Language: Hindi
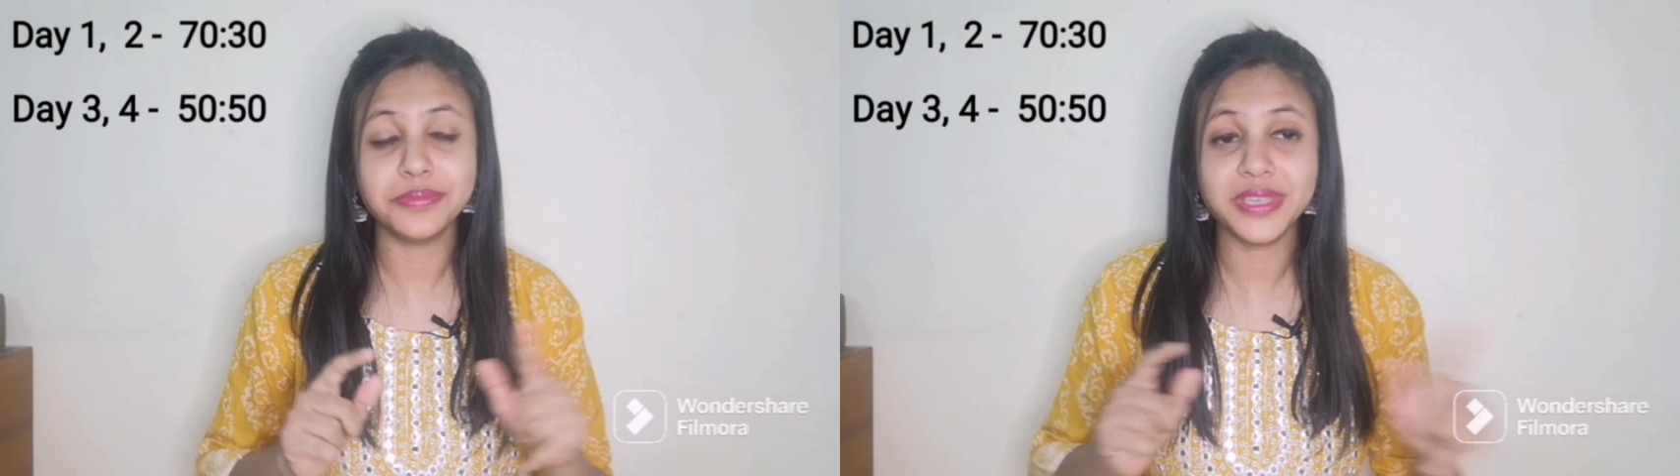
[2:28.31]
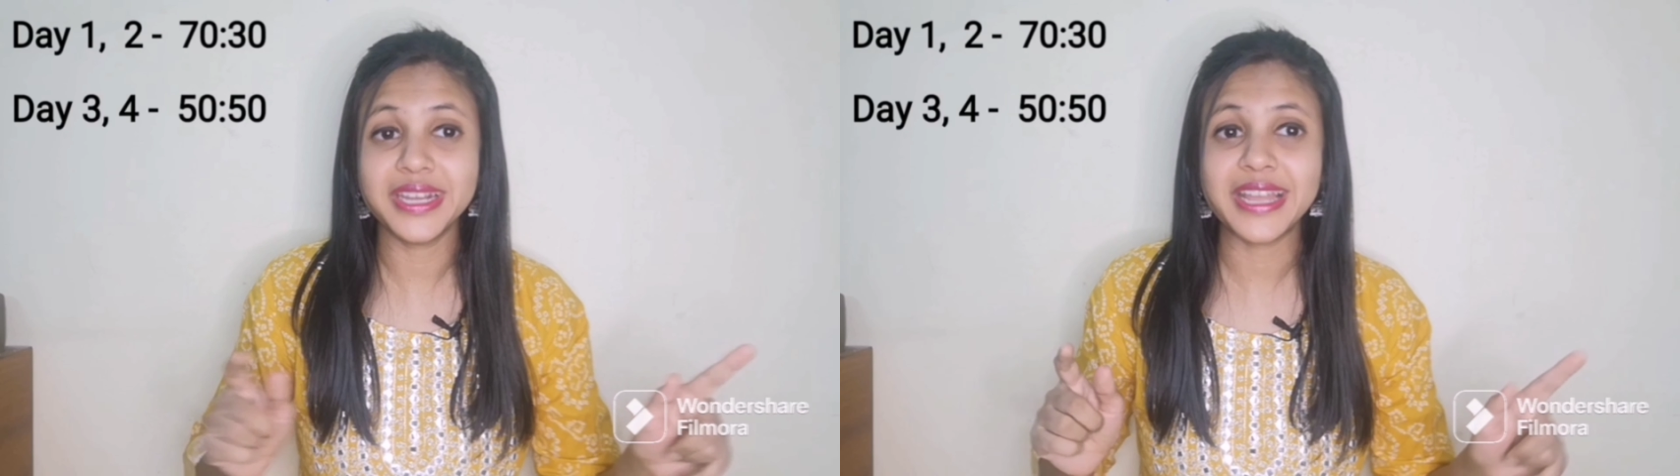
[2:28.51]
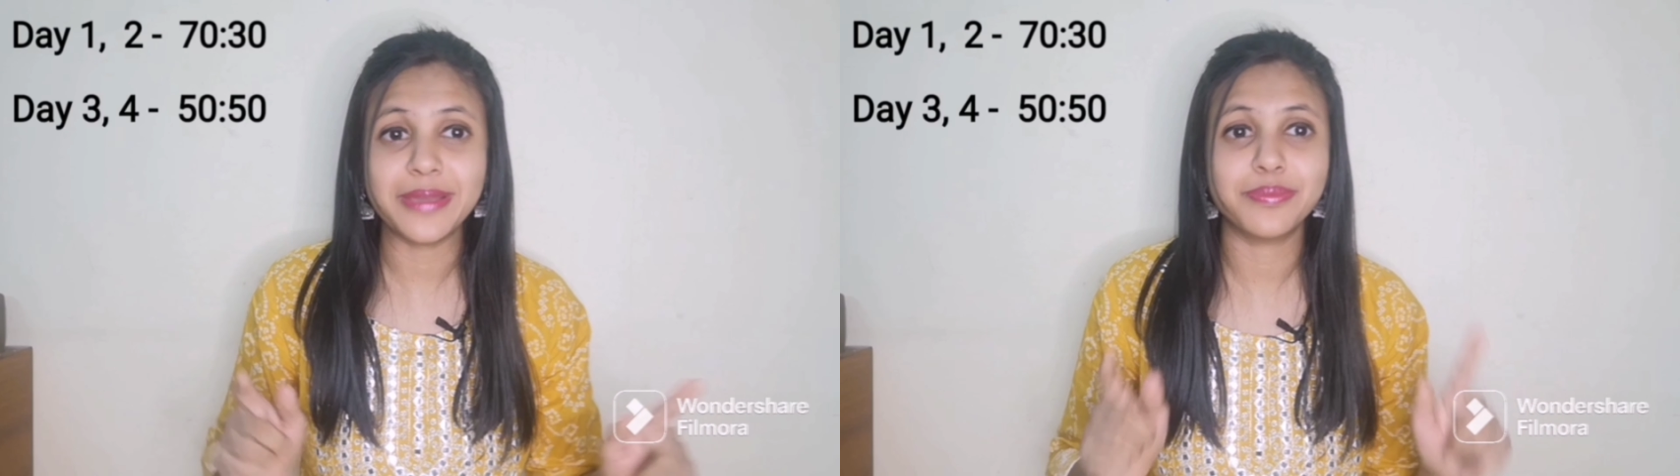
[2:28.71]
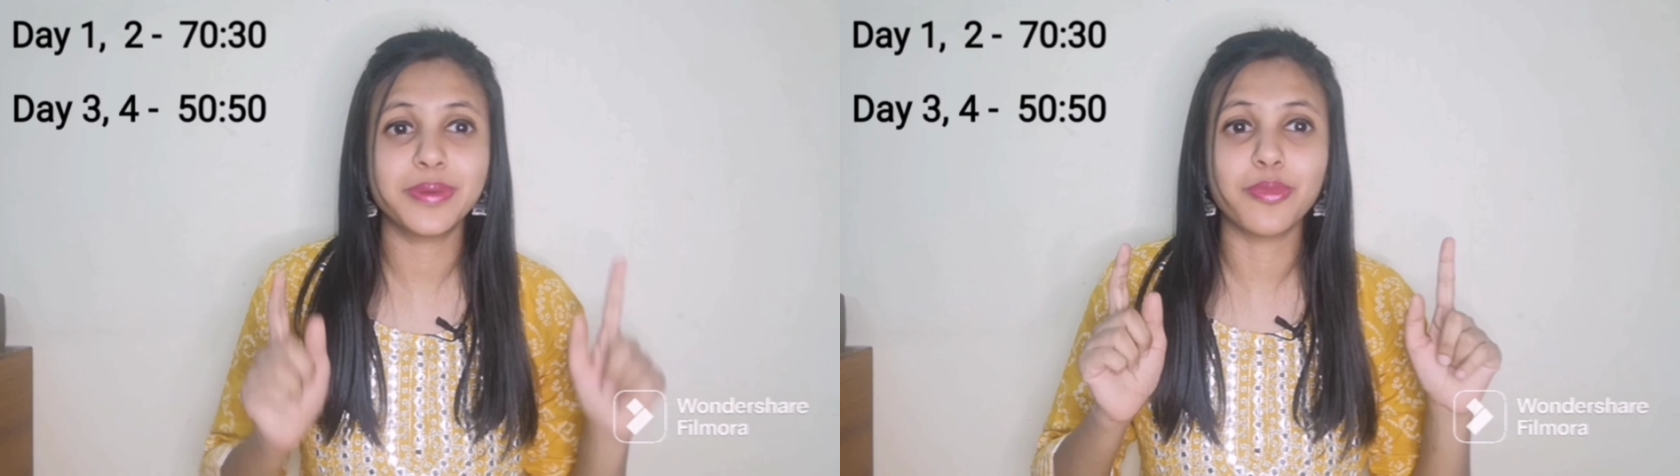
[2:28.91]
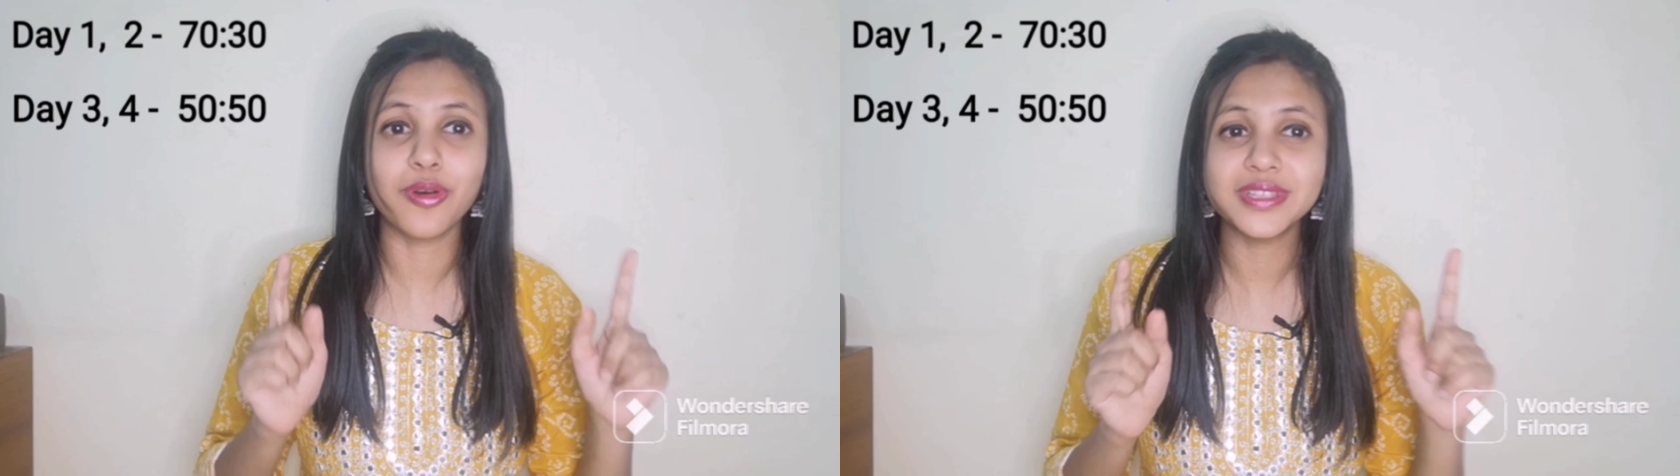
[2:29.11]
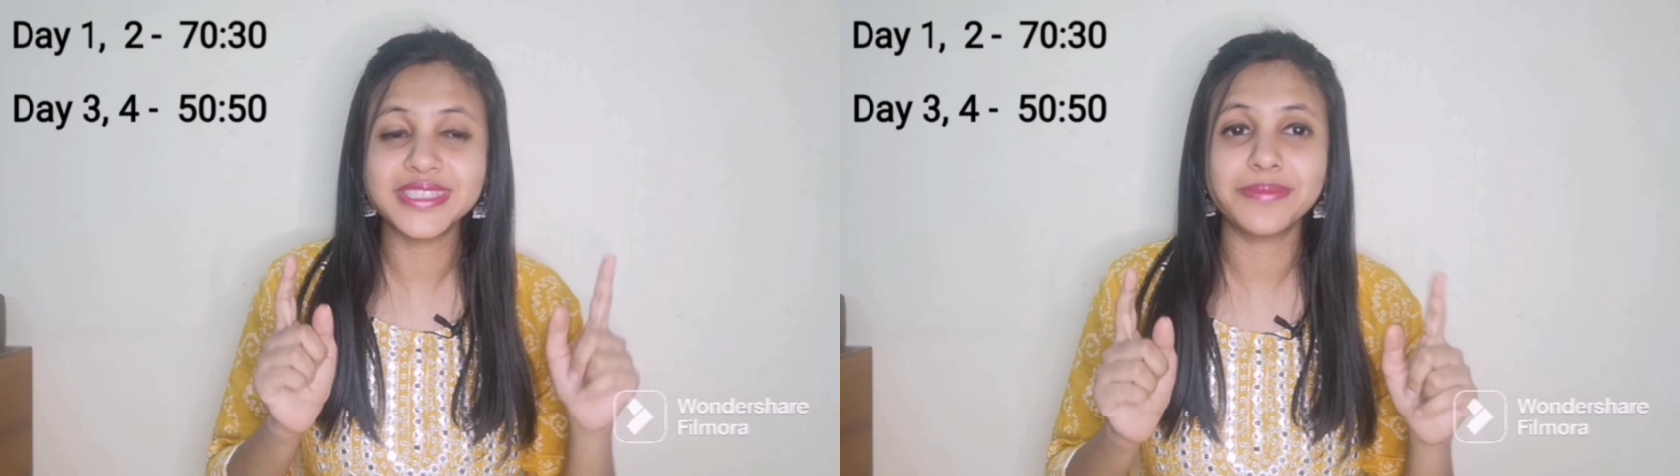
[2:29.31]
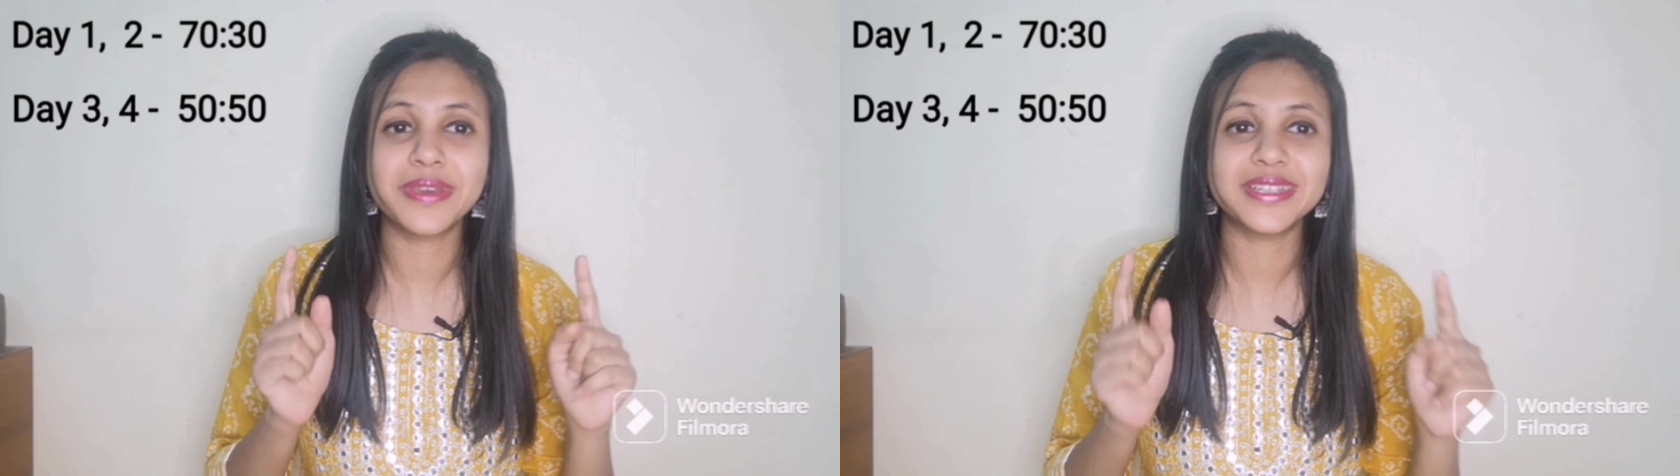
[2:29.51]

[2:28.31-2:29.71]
अब ये टाइम पे बहुत से